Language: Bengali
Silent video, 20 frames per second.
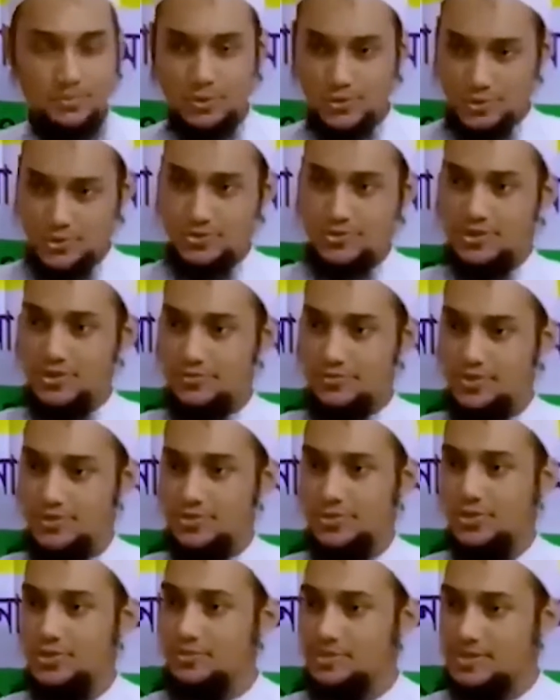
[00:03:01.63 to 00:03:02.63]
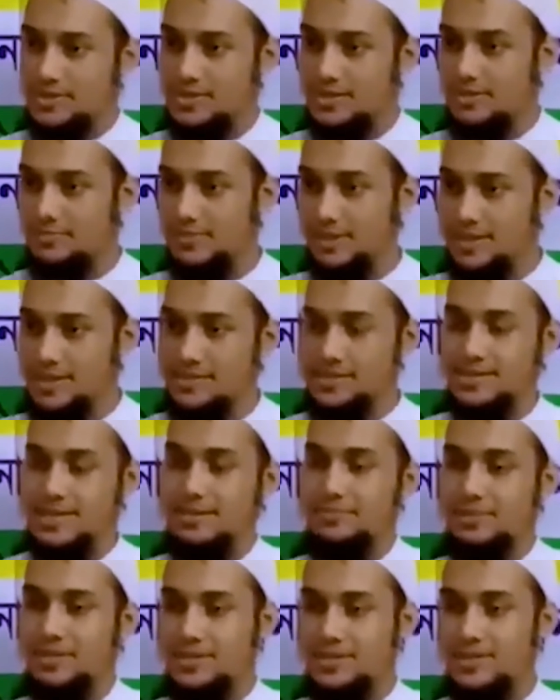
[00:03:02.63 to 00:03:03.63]
মানে প্রোটোস্টান ভার্সন অফ ইসলাম এই
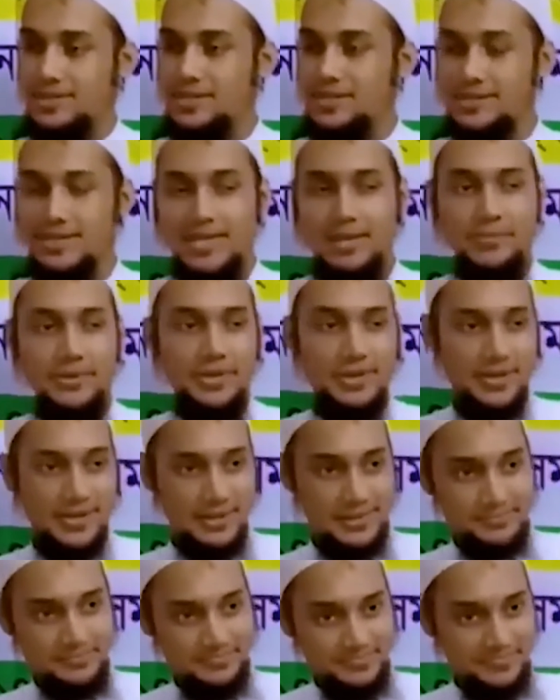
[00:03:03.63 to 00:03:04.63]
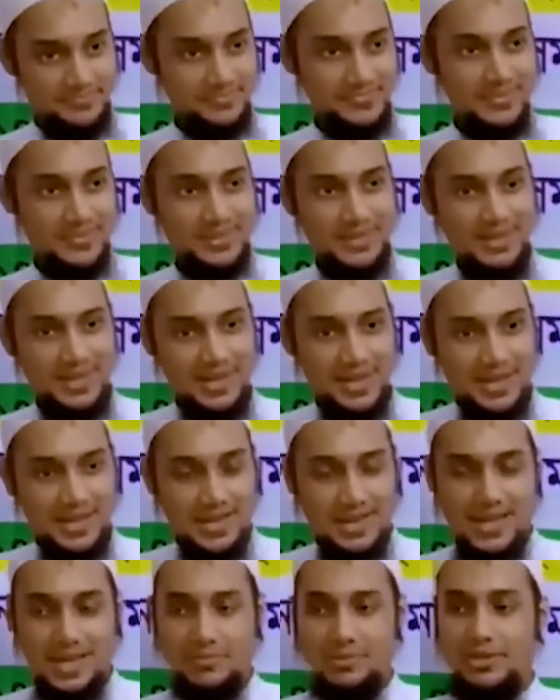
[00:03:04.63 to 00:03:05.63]
ইসলামটা শিখিয়েছে আমেরিকার
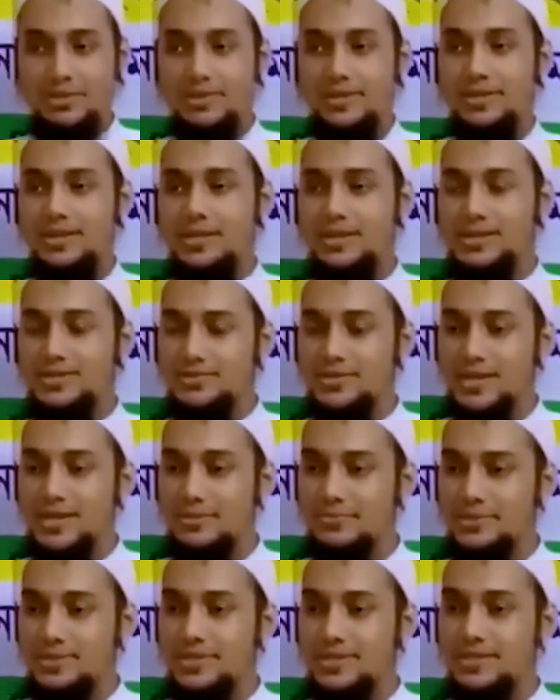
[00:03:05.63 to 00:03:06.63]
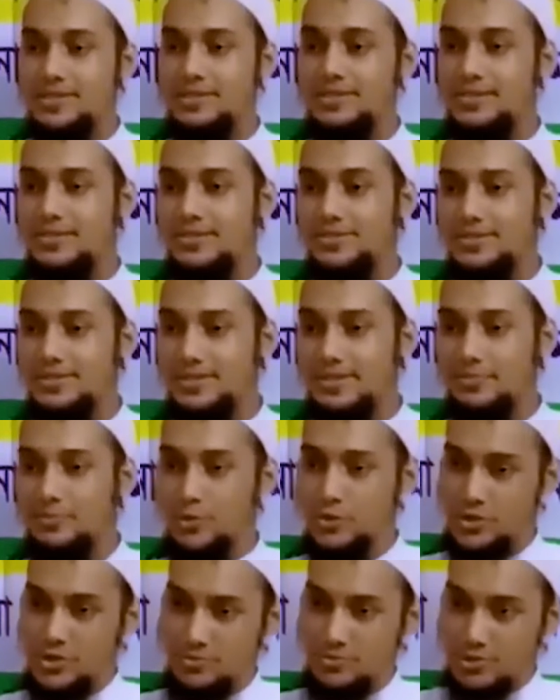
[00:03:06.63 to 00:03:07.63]
আমেরিকা ইসরায়েল ব্রিটেন
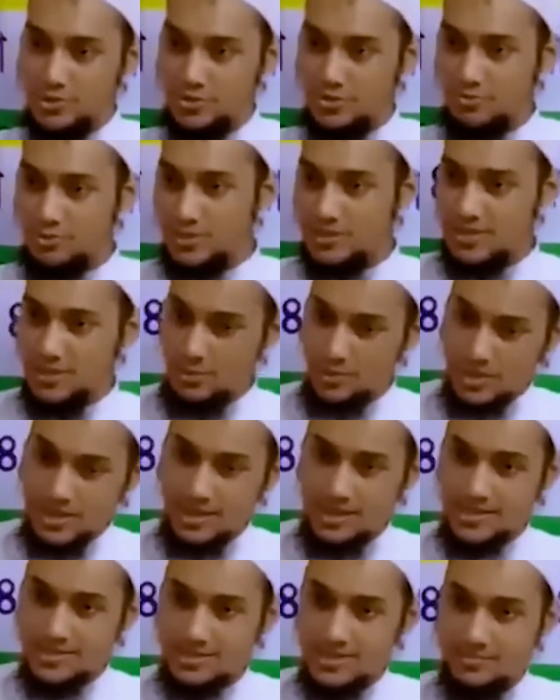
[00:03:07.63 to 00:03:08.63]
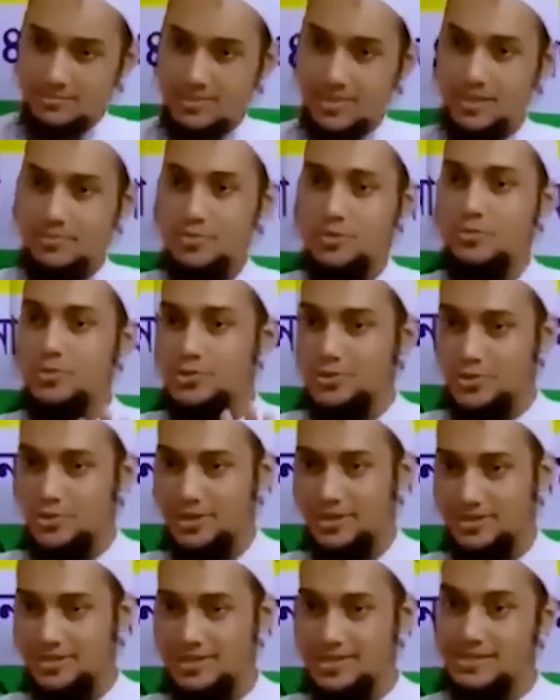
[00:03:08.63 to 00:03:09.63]
পশ্চিমা সভ্যতা ওরা এই ইসলামটাকে প্রমোট
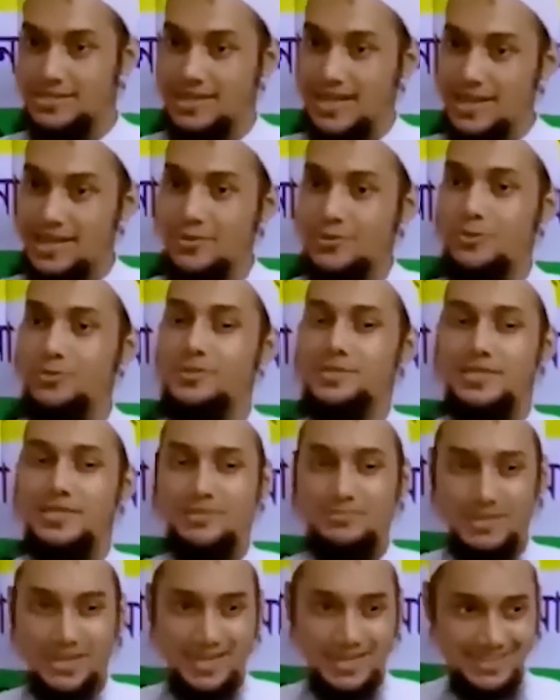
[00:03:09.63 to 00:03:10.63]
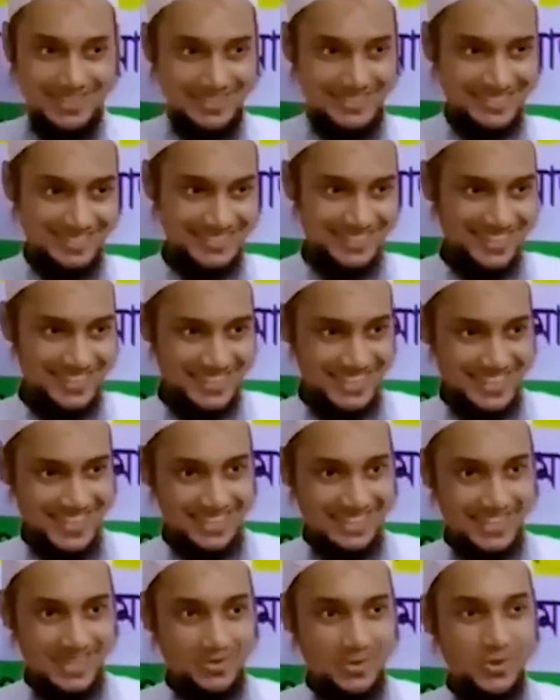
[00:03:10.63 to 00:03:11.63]
করে তারা চায় এরকম ইসলাম থাক
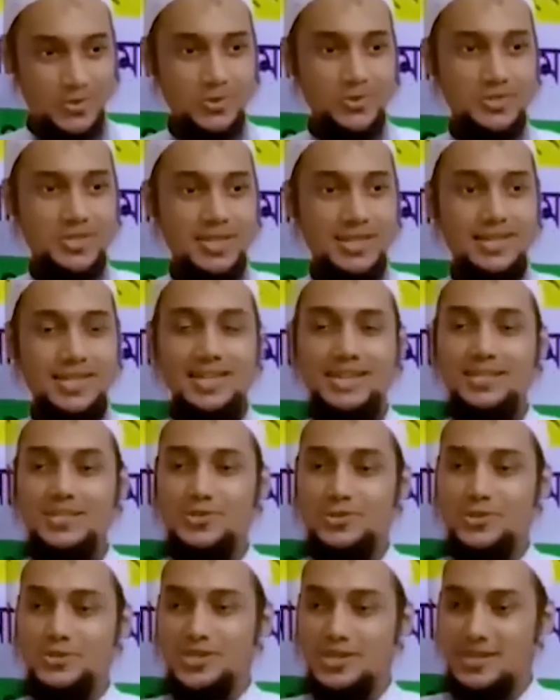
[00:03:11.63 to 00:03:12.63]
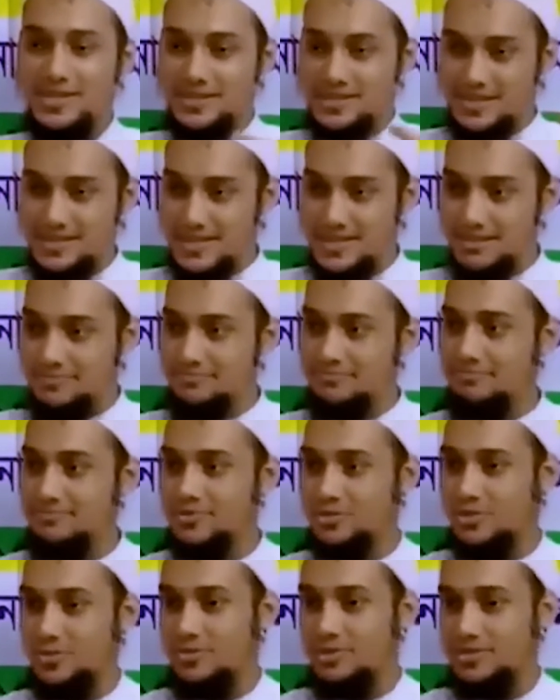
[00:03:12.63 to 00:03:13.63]
তারা কখনো চায় না টোটাল ইসলাম
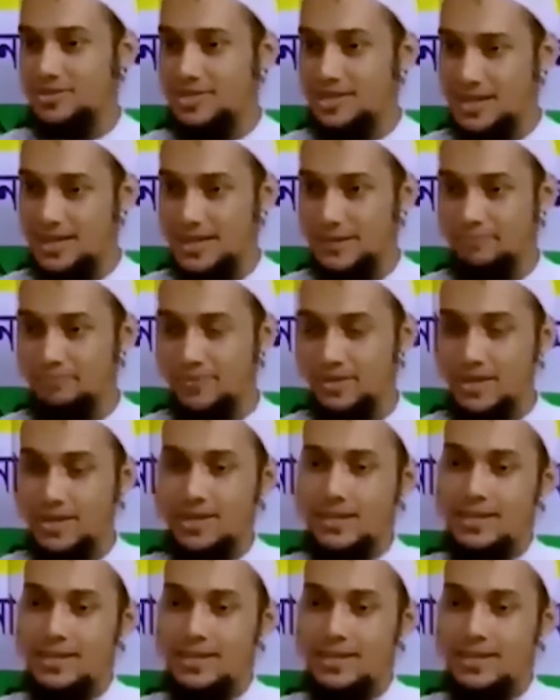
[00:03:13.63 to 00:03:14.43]
সমাজে থাক